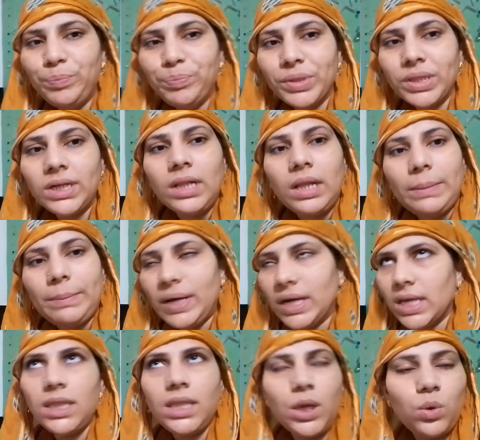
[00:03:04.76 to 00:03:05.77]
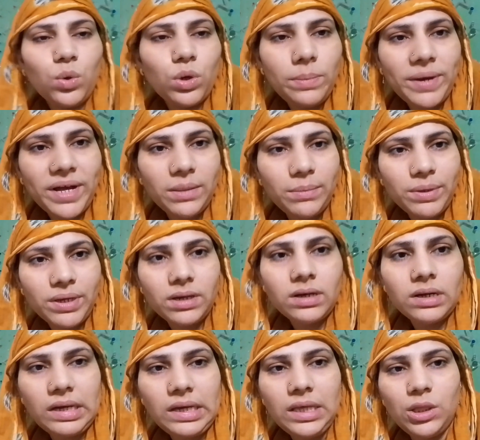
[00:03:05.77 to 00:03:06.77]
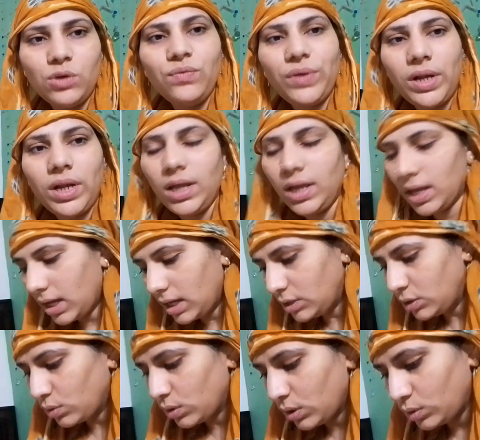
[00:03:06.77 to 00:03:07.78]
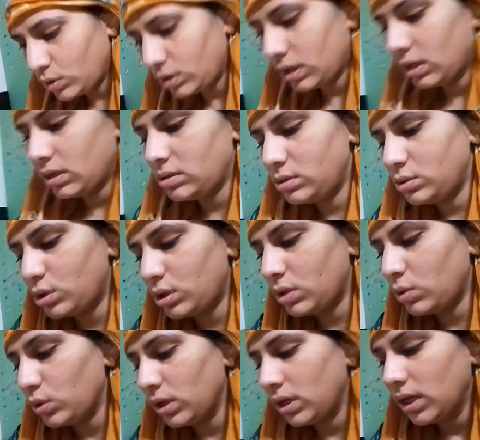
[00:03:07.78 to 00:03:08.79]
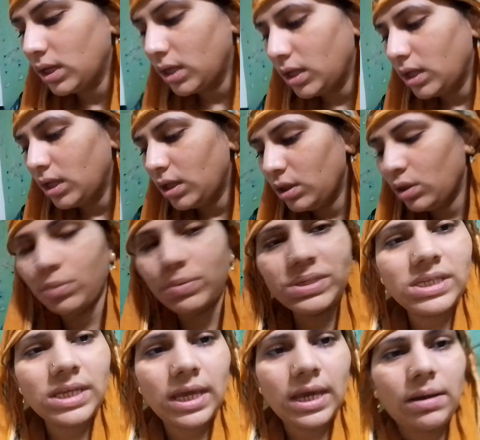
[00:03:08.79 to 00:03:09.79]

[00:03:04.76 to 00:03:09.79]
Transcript: बाकी देखूँगी बाद में अगर गई तो फिर लेके आ जाऊँगी कुछ अगर ज़रूरत होगी तो बस एक अम्मी का